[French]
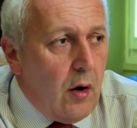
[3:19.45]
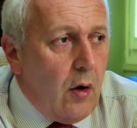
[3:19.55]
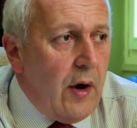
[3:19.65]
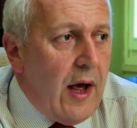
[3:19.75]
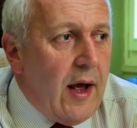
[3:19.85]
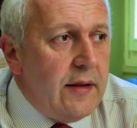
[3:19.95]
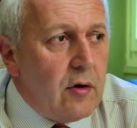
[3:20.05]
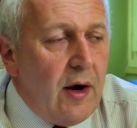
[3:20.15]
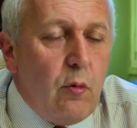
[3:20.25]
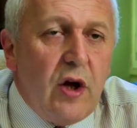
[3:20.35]
On a
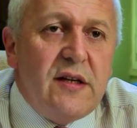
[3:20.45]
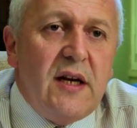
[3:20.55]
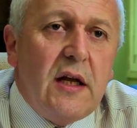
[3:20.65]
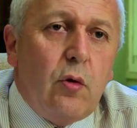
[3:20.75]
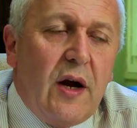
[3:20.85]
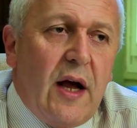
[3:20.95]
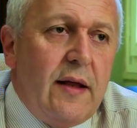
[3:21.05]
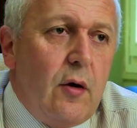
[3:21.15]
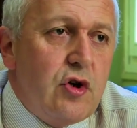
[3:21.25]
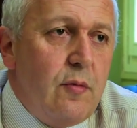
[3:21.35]
entre la moitié et les trois quarts
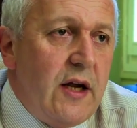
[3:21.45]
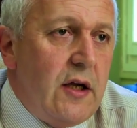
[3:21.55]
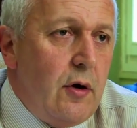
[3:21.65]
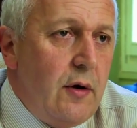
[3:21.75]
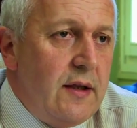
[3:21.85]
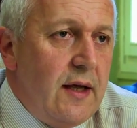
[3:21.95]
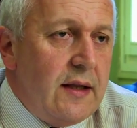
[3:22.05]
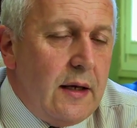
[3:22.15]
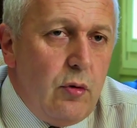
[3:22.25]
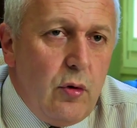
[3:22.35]
des logements qui ont été
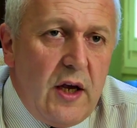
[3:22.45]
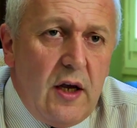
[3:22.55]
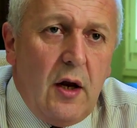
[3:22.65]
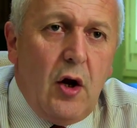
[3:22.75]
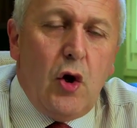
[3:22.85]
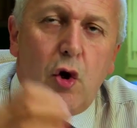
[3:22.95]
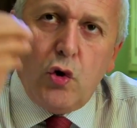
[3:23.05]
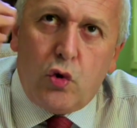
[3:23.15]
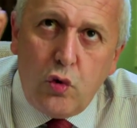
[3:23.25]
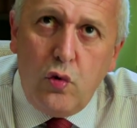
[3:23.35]
attribués.
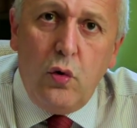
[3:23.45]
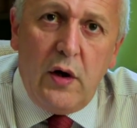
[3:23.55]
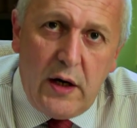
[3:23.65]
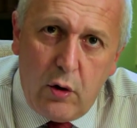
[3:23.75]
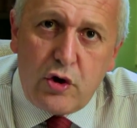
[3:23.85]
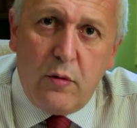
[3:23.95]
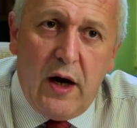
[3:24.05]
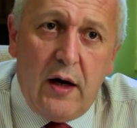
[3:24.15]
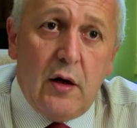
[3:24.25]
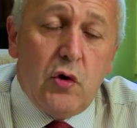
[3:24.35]
Tous les
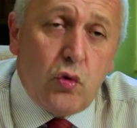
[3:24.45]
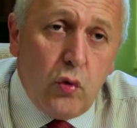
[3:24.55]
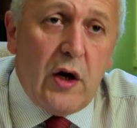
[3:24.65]
logements, tous